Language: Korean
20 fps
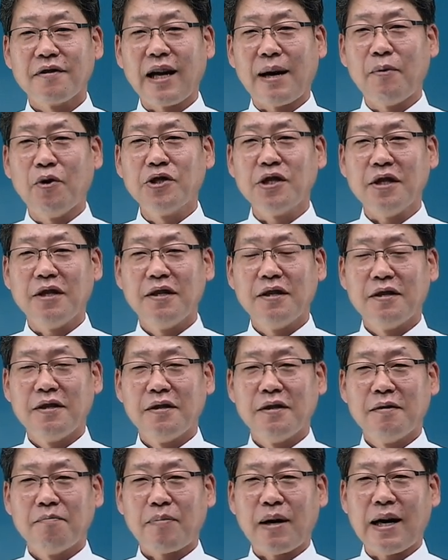나머지
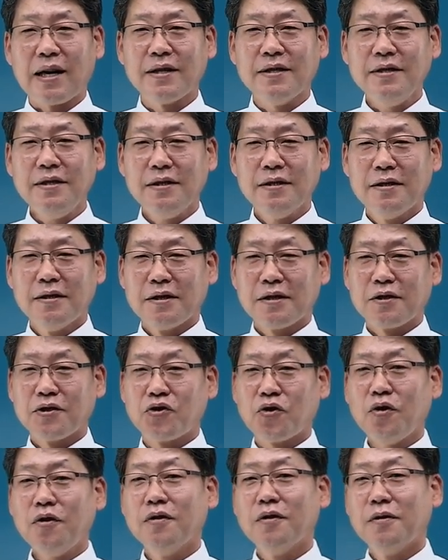반은
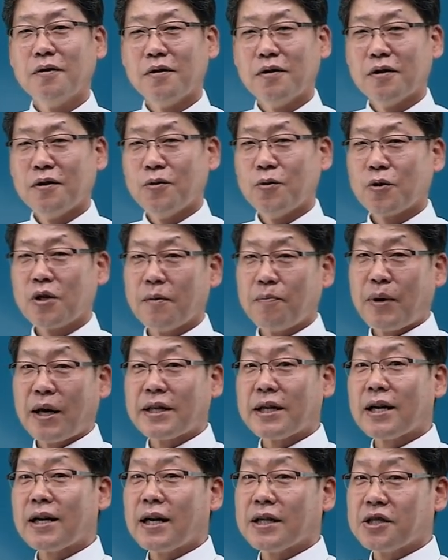그렇죠? 이렇게
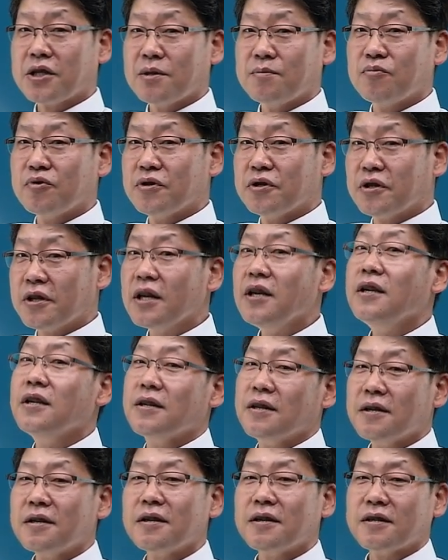배달하시는 분들이
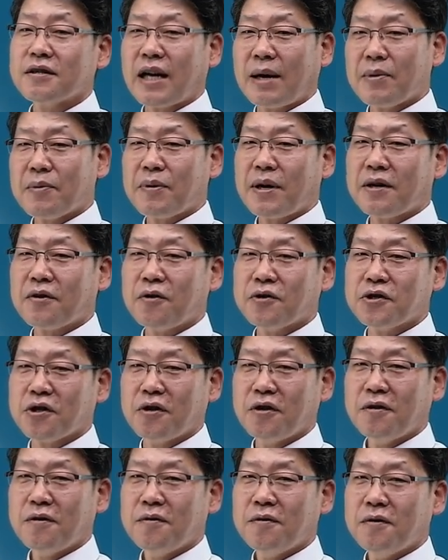어, 납입하는 거죠.